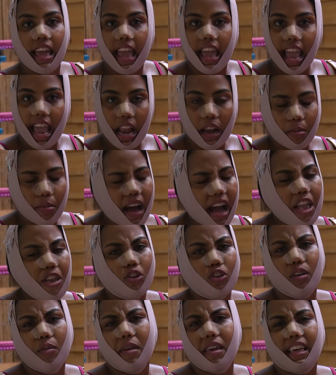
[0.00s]
El
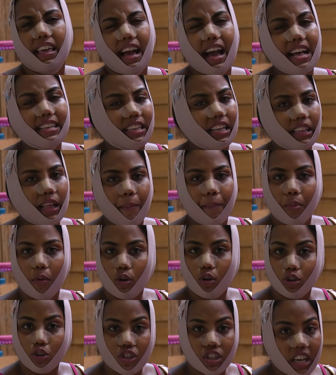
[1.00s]
baño de mi casa
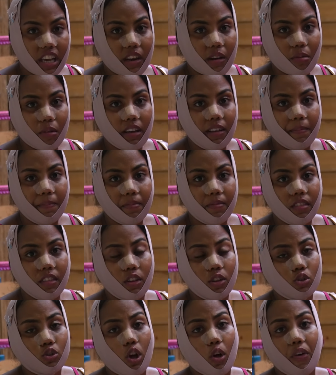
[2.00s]
tampoco sirve.
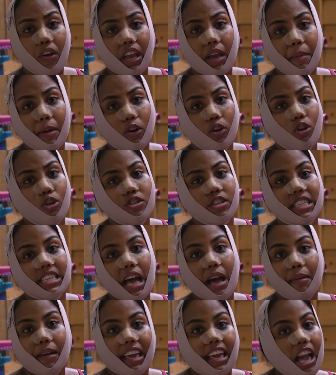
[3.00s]
Todo el que me conoce
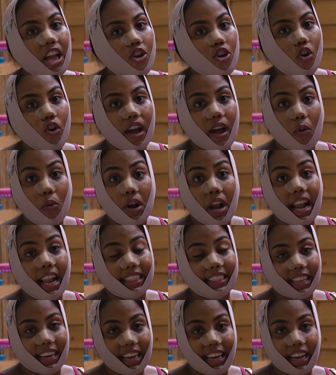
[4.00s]
sabe que yo a una
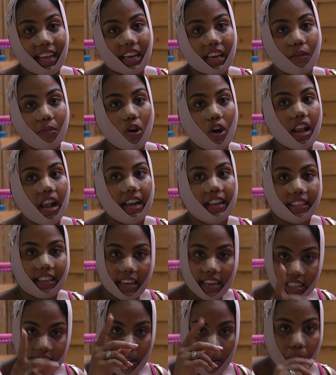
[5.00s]
letrina que voy, la
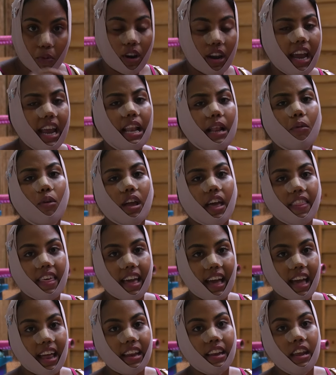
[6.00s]
letrina está por ahí, le voy a
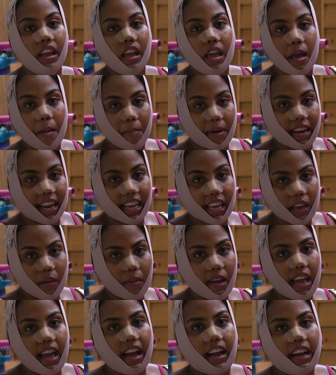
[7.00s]
dejar para que
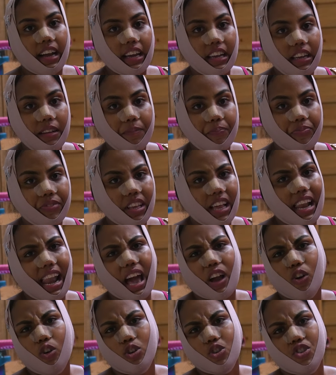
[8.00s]
vean ahí.
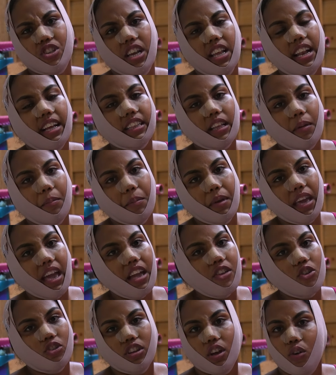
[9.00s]
La cocina
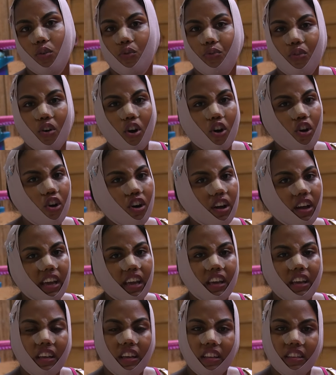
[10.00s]
también, yo tengo un fogón,
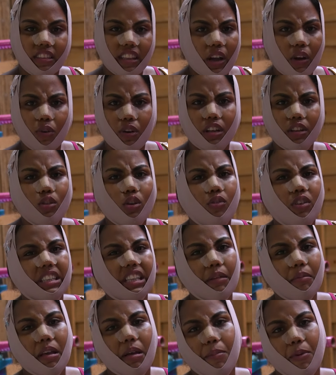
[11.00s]
eh. Tengo una estufa
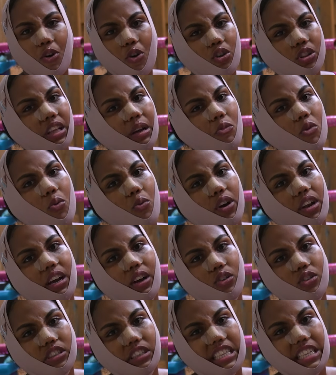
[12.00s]
también, pero no tengo muy buenas
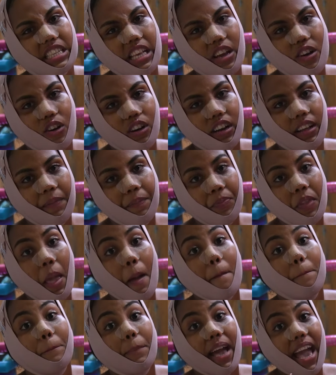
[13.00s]
condiciones.
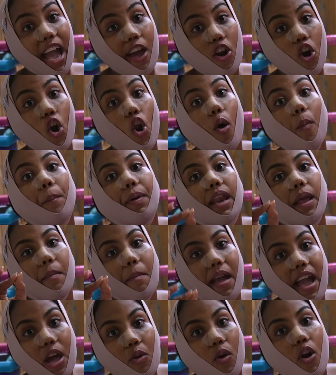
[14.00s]
Pero lo
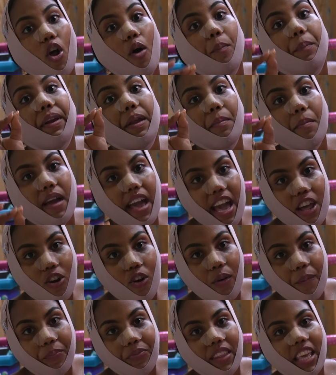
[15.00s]
primero es lo primero
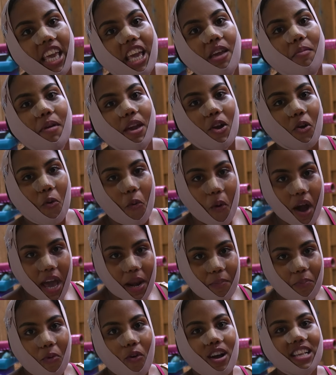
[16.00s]
y mi
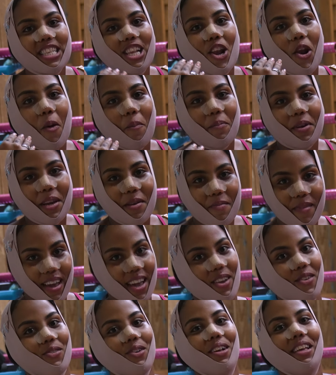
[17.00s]
cuerpo es lo
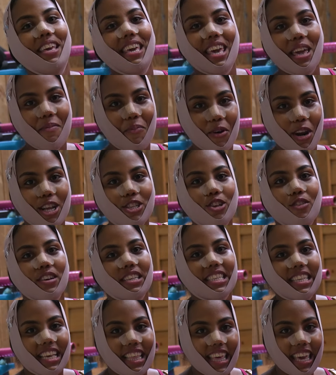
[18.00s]
primero. Y por eso
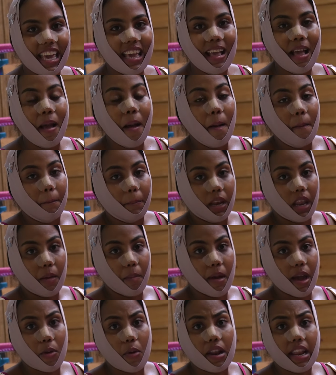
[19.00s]
decidí
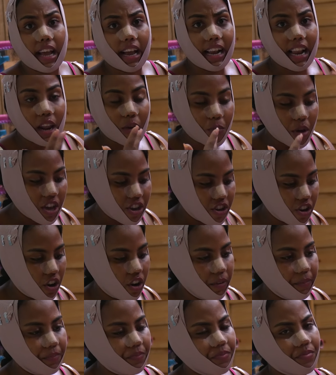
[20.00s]
primero arreglarme
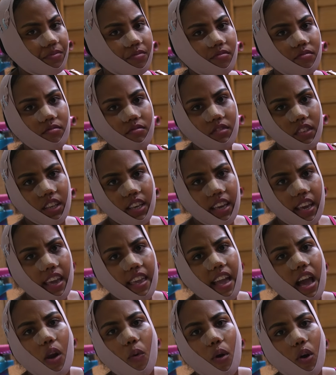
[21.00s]
yo y
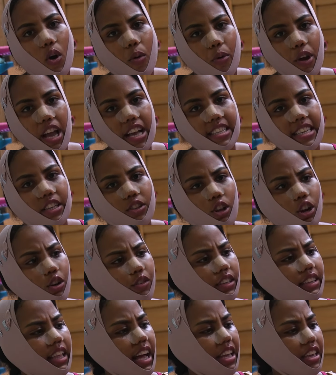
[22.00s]
ya luego voy haciendo los
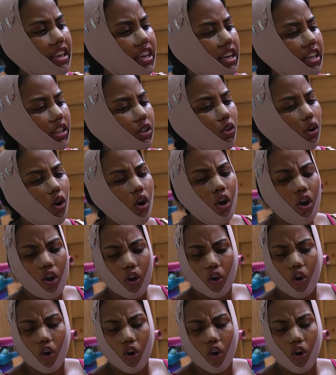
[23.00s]
detallitos.